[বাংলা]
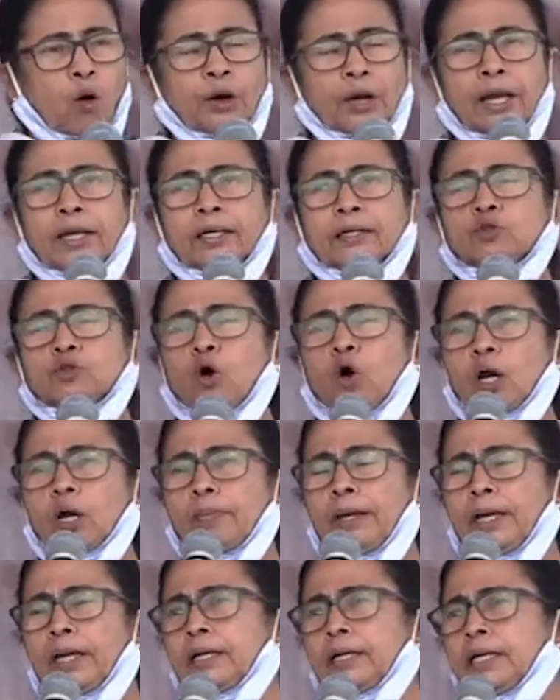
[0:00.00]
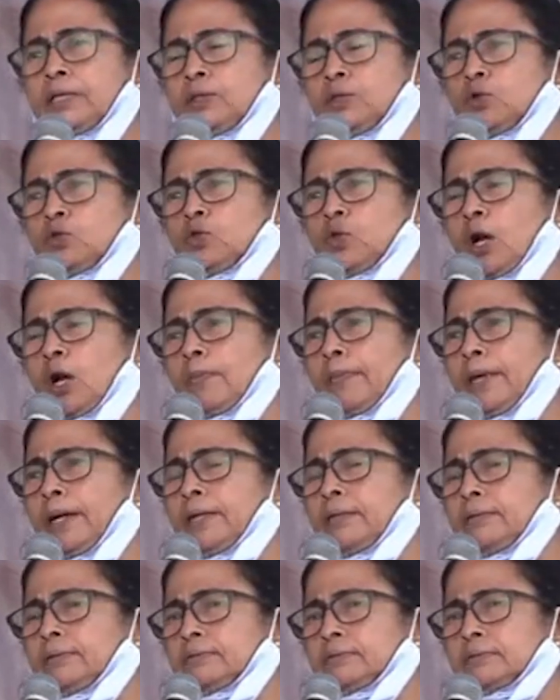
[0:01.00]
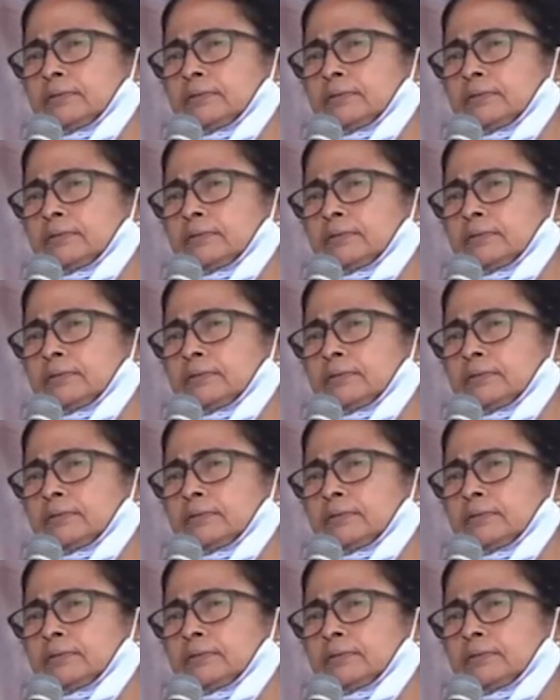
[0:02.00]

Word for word: অনেক ধর্মের হিন্দু ধর্মের